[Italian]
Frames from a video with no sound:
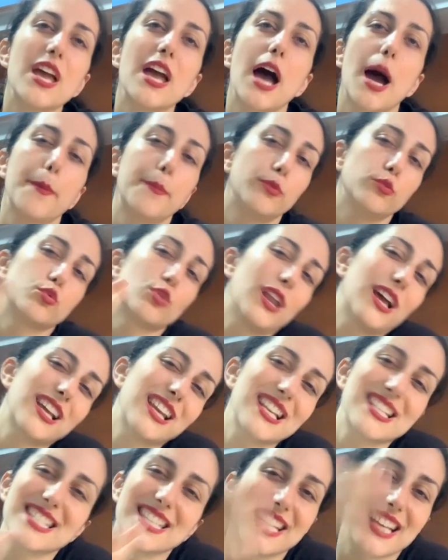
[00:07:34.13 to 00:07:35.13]
appunto la
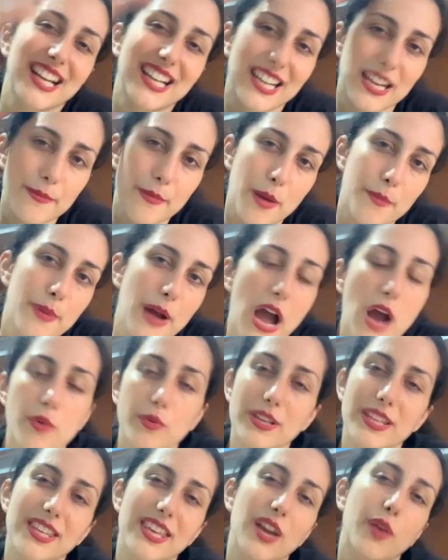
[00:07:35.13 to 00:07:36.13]
classica crema
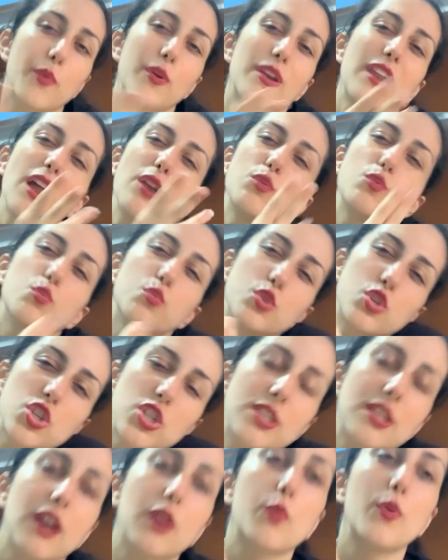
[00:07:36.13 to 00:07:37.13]
Bauli che è quella
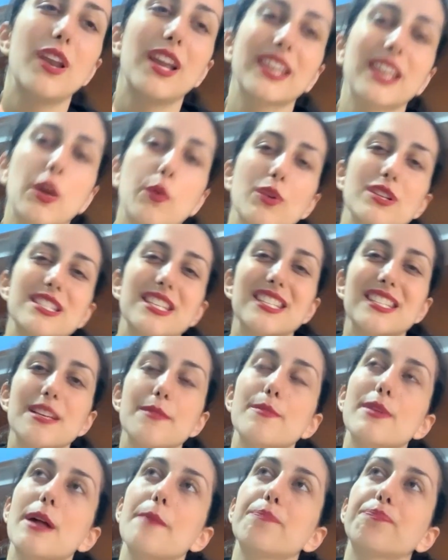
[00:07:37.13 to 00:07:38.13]
lucida, quella che quasi
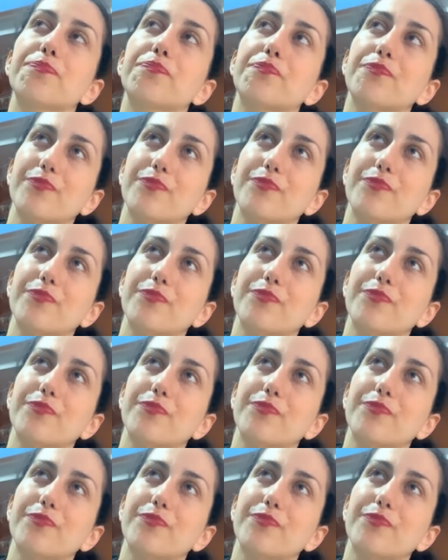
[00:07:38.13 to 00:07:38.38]
sembra